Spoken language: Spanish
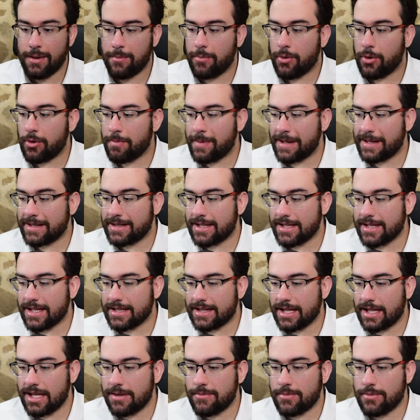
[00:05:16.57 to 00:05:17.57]
Por
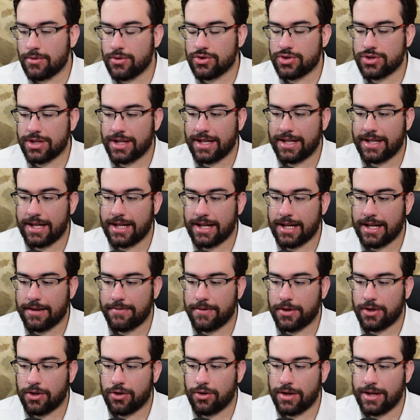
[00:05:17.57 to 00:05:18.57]
pantalla tenemos en el
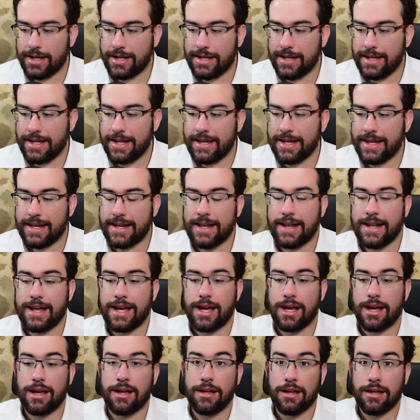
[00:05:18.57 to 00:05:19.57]
gráfico, en línea
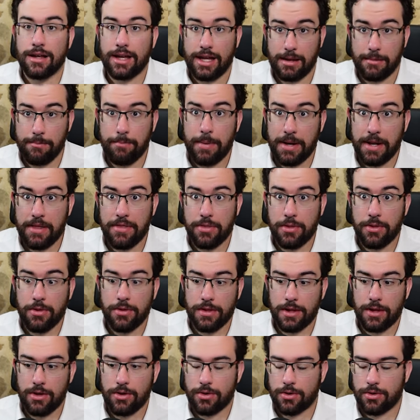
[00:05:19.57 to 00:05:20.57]
naranja, el precio
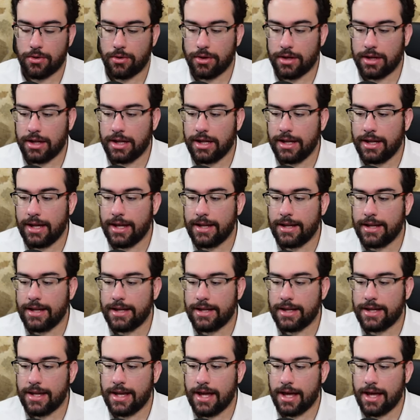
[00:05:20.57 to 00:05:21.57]
del oro y en
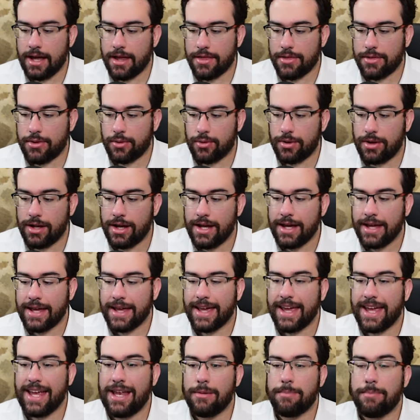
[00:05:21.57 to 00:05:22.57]
línea azul,
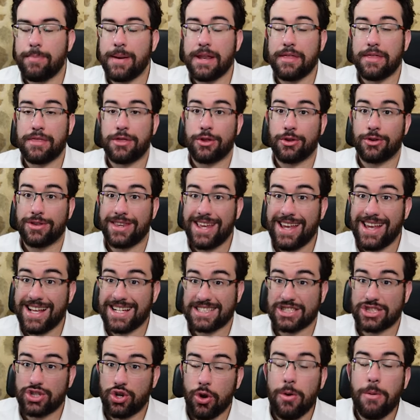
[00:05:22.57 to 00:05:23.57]
el precio de
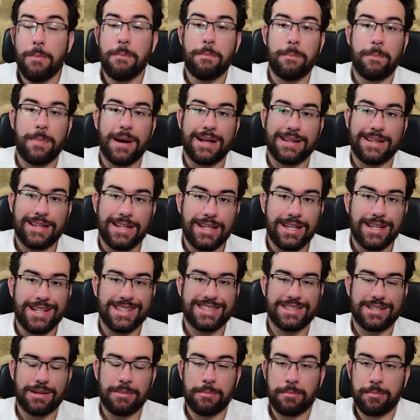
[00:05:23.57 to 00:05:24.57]
las
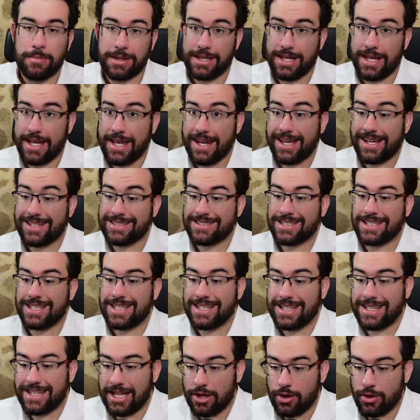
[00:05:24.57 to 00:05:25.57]
compañías mineras
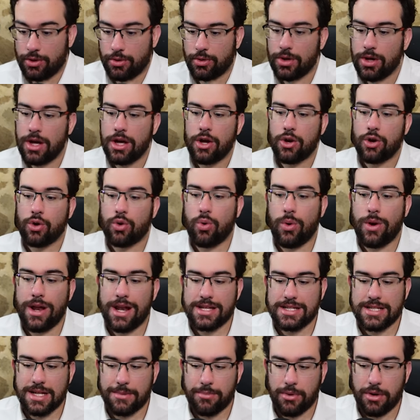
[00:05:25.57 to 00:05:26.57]
de oro. ¿Cuál
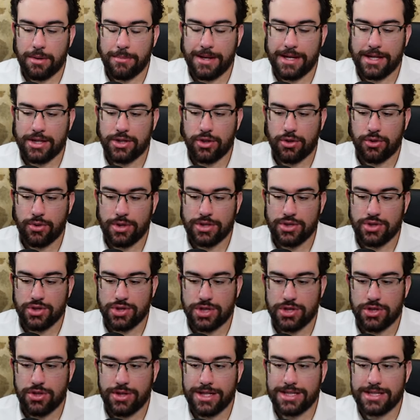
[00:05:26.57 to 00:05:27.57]
es el problema de todo esto,
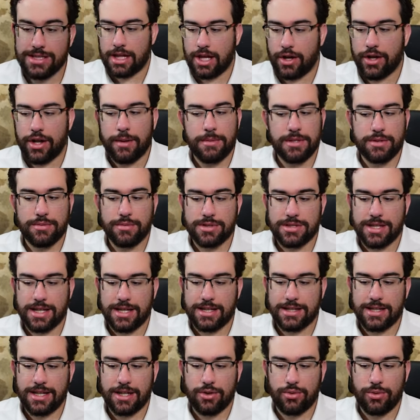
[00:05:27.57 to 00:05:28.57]
señores? Que ahora mismo
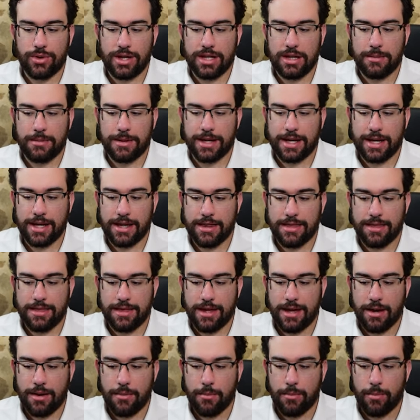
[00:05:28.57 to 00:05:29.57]
estarían teniendo una
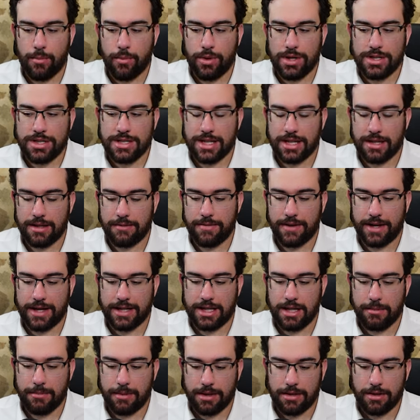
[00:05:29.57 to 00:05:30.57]
divergencia muy
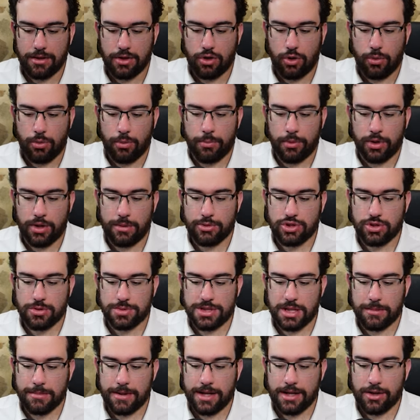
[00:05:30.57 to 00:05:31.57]
significativa. Como podemos
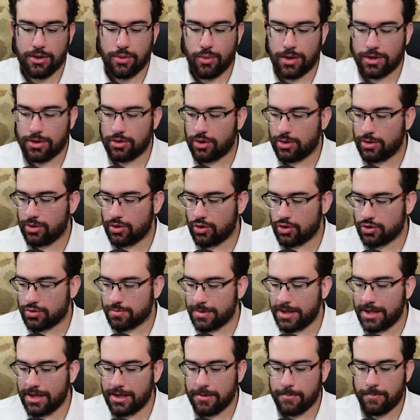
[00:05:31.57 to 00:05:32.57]
observar, cuando en
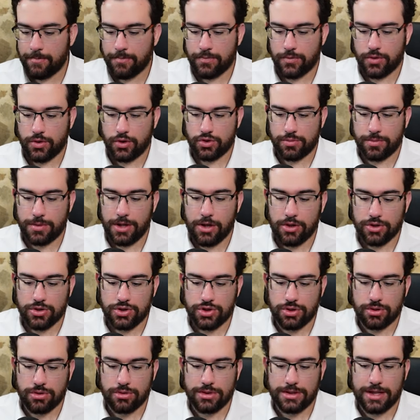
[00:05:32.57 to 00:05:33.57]
2000,
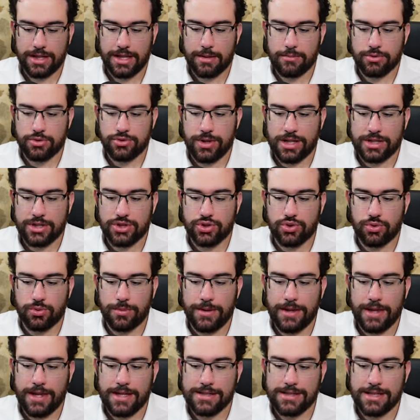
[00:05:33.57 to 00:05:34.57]
2008 teníamos unas
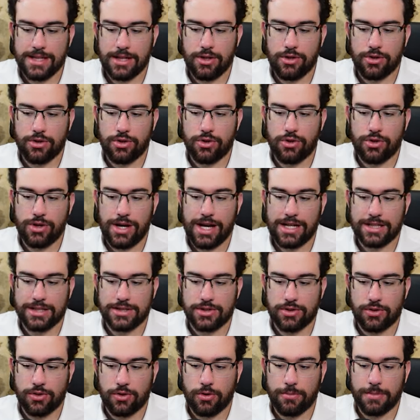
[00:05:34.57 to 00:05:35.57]
subidas del oro
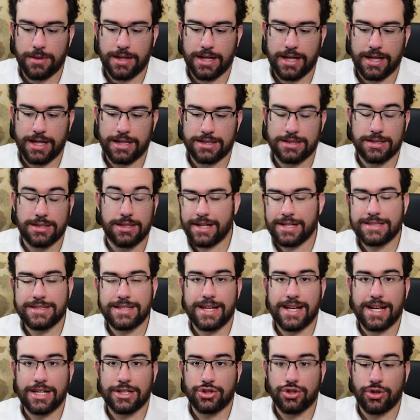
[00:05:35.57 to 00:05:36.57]
astronómicas, en
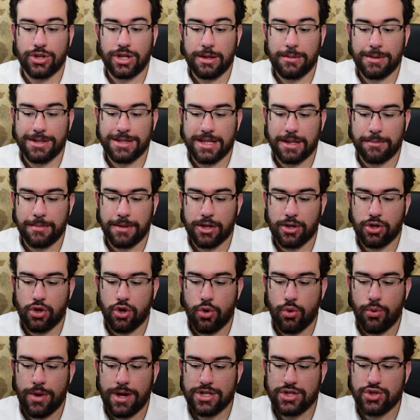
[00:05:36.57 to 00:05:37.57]
este caso iban también
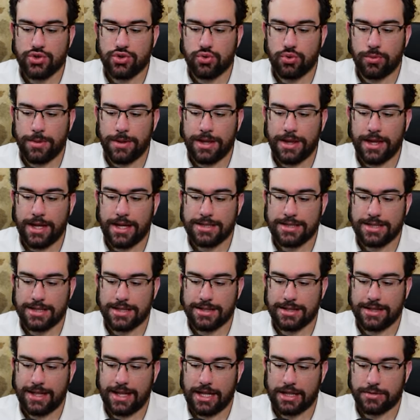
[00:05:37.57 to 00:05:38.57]
con unas subidas
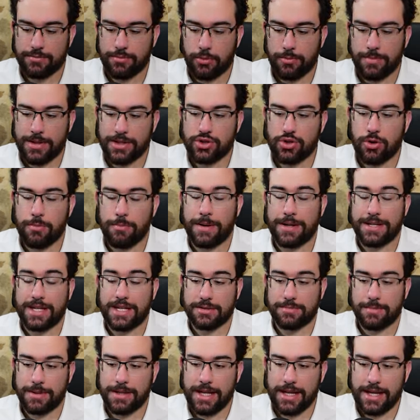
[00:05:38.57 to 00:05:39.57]
de las propias
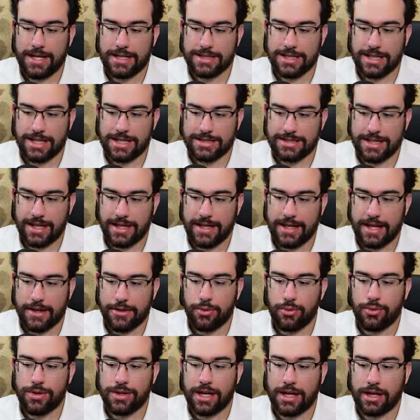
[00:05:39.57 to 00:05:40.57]
compañías mineras, esta línea
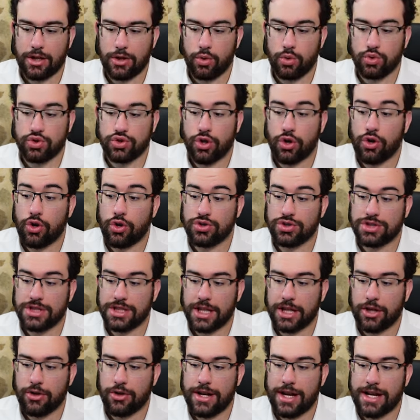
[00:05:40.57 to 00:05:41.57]
azul que incluso
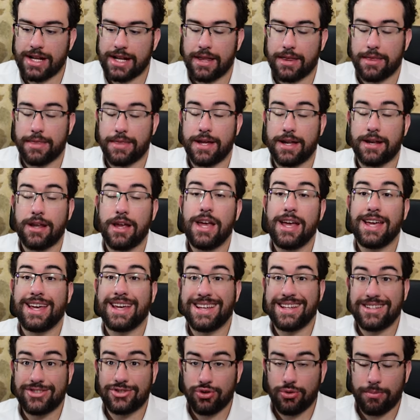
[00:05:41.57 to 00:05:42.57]
consiguieron alcanzar
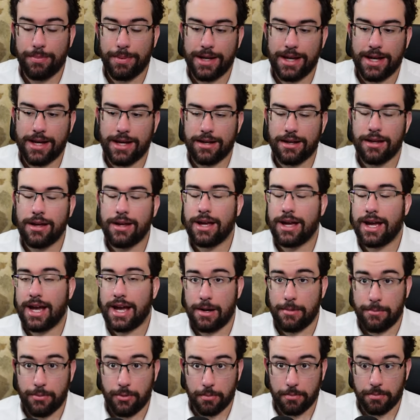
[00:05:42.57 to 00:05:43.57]
y superar
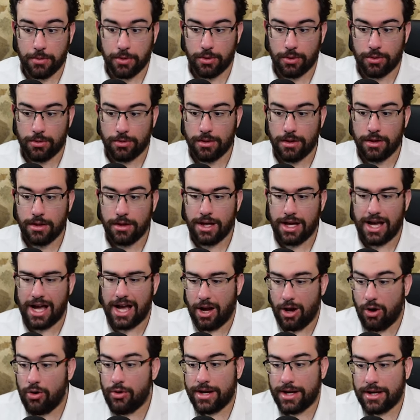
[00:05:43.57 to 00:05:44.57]
al propio oro.
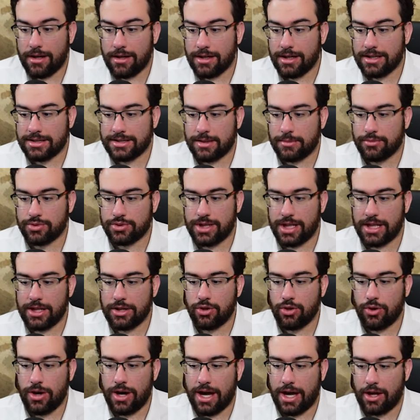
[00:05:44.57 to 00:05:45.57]
Ahora estamos
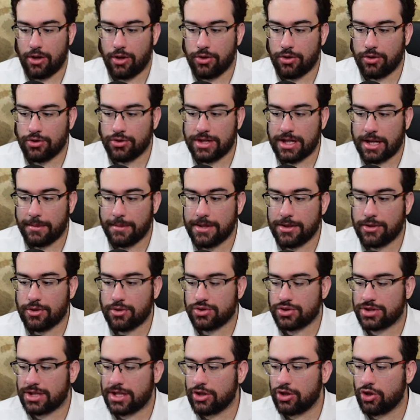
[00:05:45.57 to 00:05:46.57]
teniendo al oro otra vez
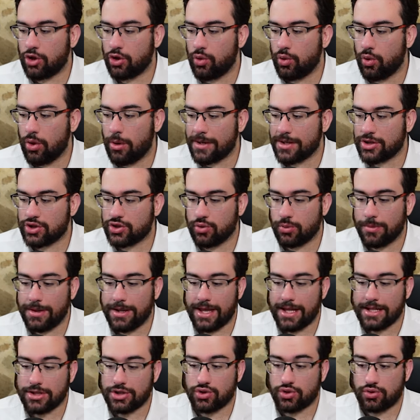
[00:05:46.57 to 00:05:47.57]
consiguiendo nuevas
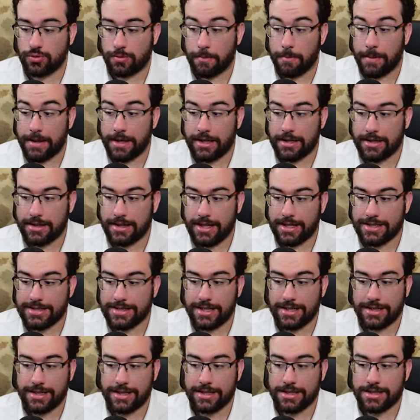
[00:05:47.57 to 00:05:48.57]
subidas súper
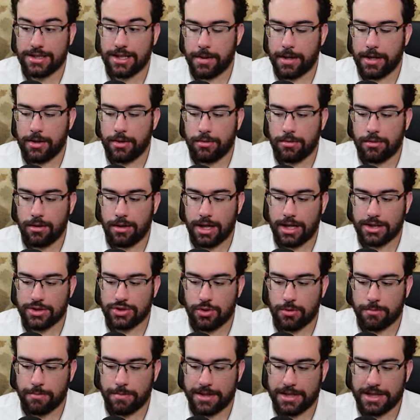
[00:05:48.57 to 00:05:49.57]
interesantes, pero las
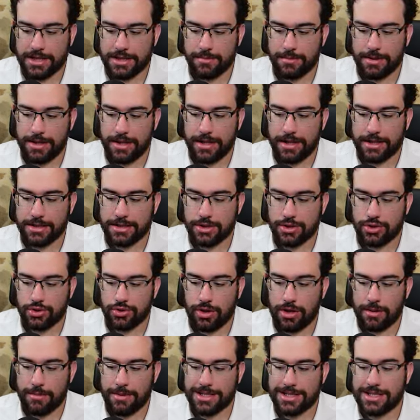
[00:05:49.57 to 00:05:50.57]
compañías mineras
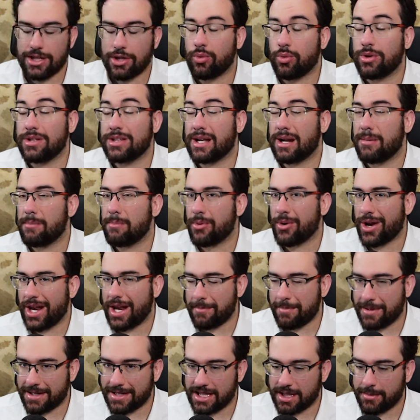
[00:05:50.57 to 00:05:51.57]
todavía se encuentran por
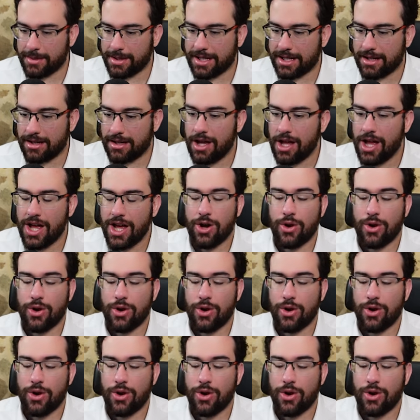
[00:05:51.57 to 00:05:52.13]
la parte baja.